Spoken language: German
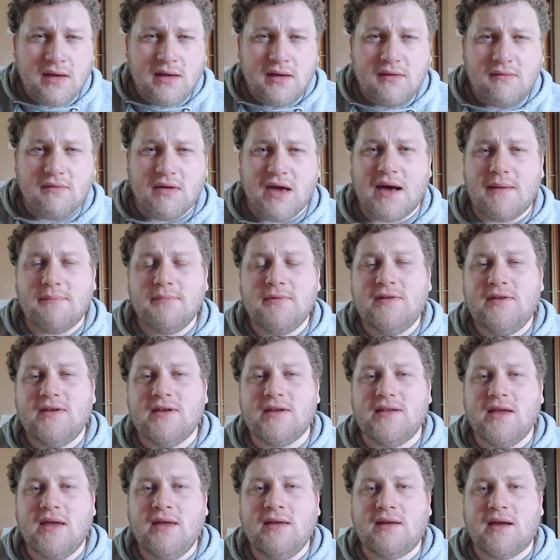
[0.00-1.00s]
wir haben es hier
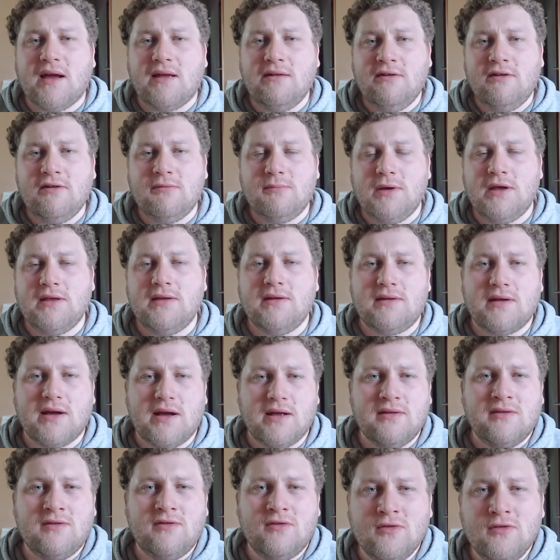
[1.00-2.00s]
nicht ganz so
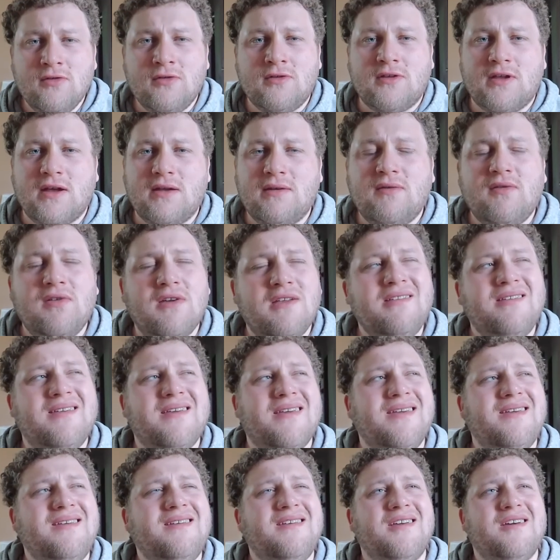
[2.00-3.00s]
penetrant süß. Das finde
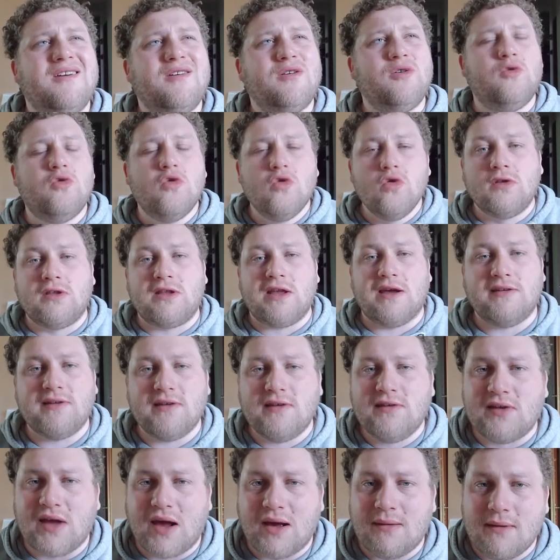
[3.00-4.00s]
ich gut. Das
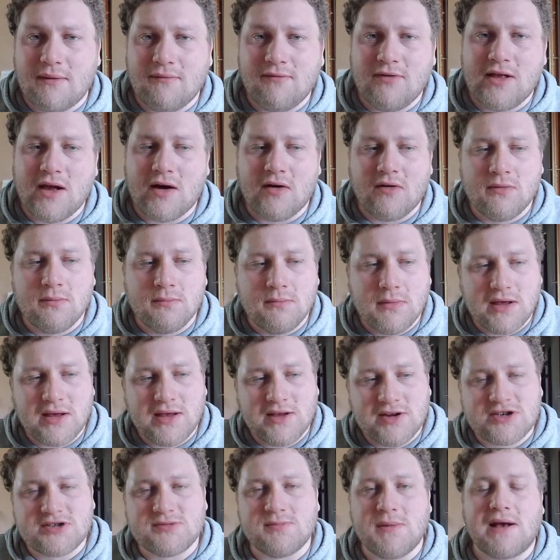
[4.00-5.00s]
ist aber wiederum
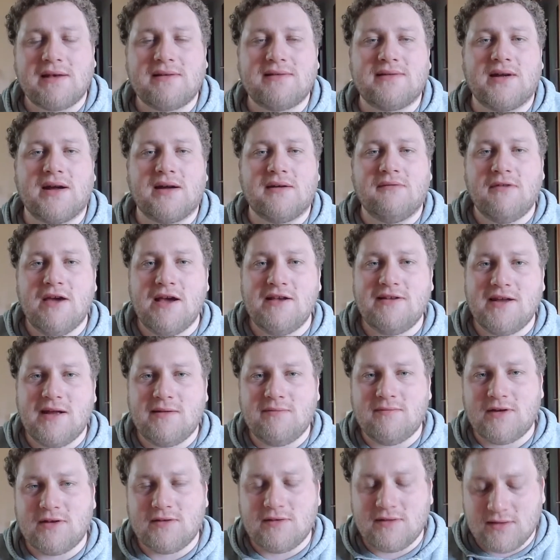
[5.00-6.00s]
Geschmackssache. Wer es
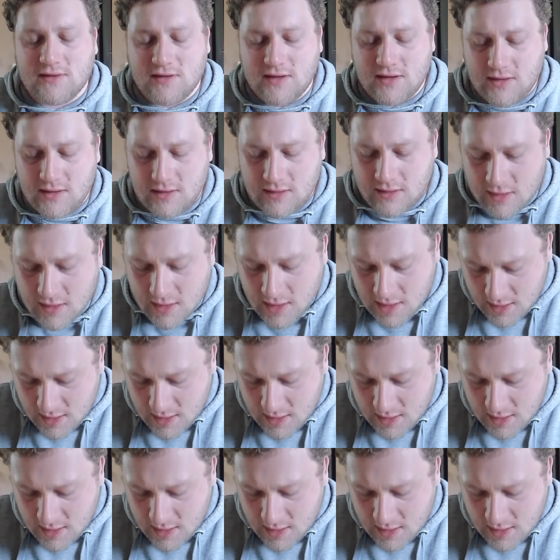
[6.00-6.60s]
etwas äh,